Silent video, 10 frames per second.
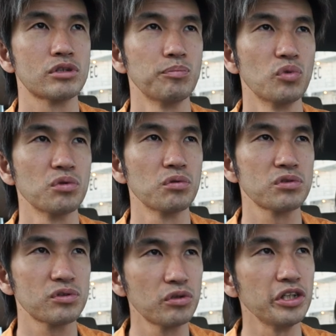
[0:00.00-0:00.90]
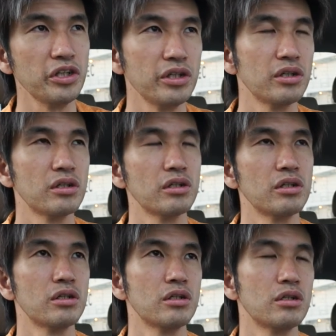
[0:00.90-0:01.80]
ものすごい、
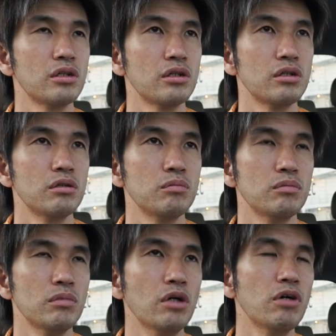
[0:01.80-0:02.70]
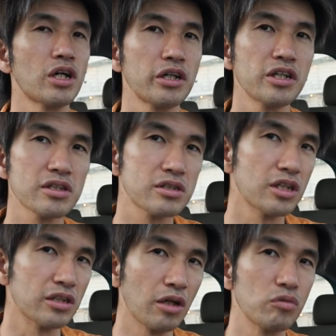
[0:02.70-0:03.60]
まあ、分かりやす
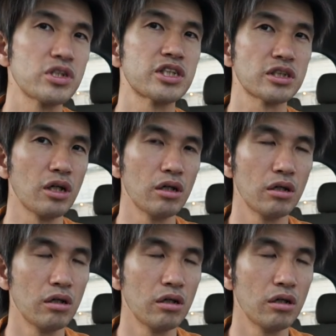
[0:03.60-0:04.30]
さ楽しさ